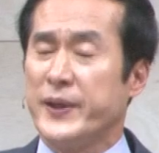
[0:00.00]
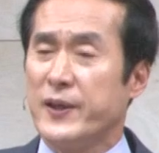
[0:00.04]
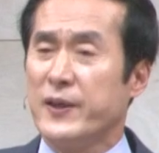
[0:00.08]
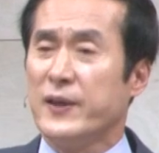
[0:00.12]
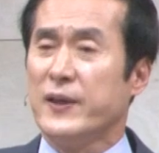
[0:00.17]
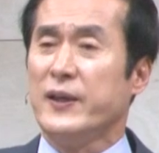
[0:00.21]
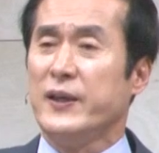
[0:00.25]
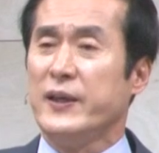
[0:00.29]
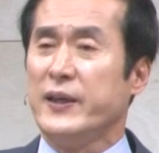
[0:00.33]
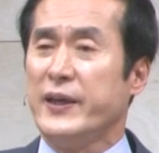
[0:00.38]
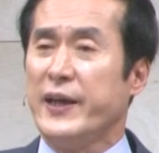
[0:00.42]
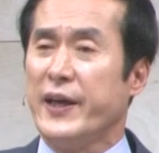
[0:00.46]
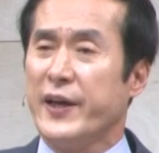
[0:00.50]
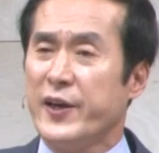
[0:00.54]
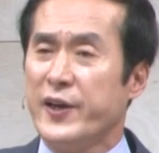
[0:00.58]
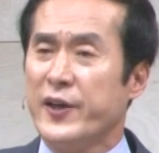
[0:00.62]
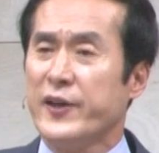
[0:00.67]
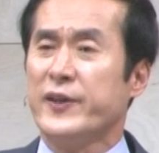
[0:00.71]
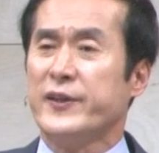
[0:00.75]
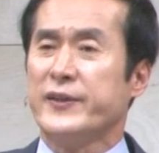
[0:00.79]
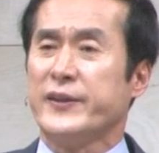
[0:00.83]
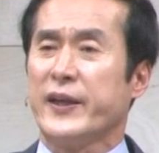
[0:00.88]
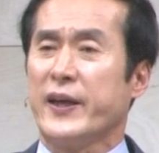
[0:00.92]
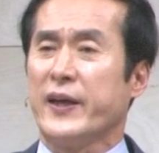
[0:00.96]
비를
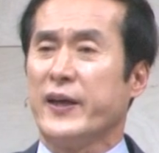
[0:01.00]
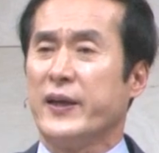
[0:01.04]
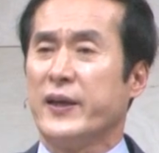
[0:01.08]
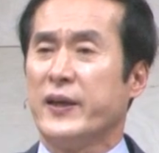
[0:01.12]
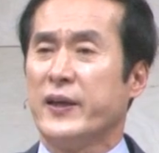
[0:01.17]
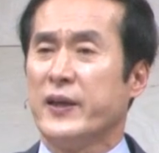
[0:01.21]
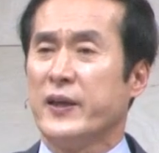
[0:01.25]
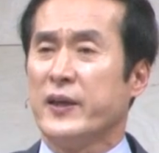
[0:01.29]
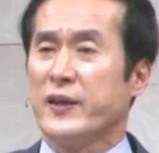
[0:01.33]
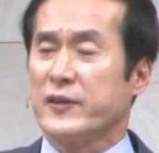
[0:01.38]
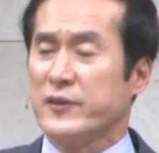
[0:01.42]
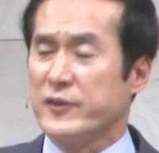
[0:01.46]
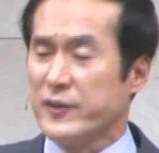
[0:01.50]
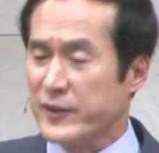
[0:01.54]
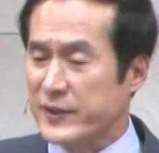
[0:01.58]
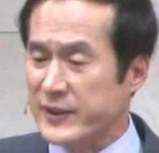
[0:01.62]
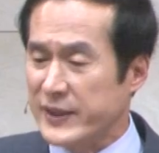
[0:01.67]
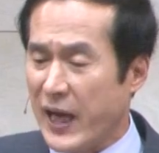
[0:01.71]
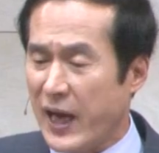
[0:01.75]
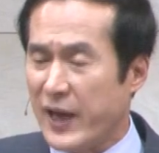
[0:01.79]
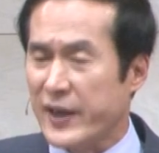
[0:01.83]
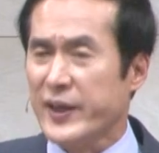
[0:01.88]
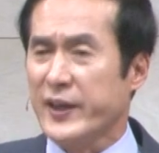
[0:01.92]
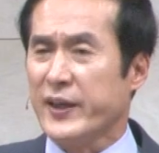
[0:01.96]
내렸는데
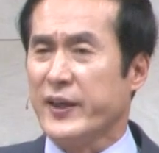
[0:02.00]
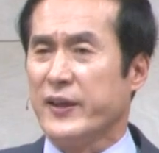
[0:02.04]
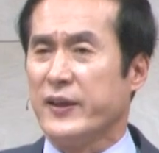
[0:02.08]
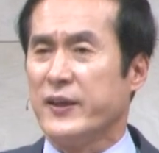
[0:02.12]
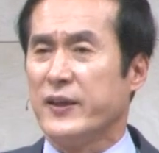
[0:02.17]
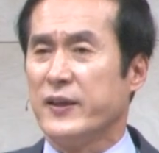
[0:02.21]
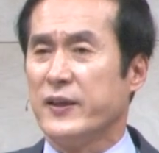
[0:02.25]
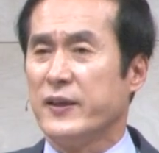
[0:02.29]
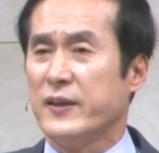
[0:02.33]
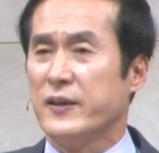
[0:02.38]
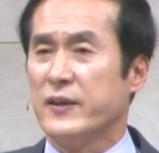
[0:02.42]
그 땅이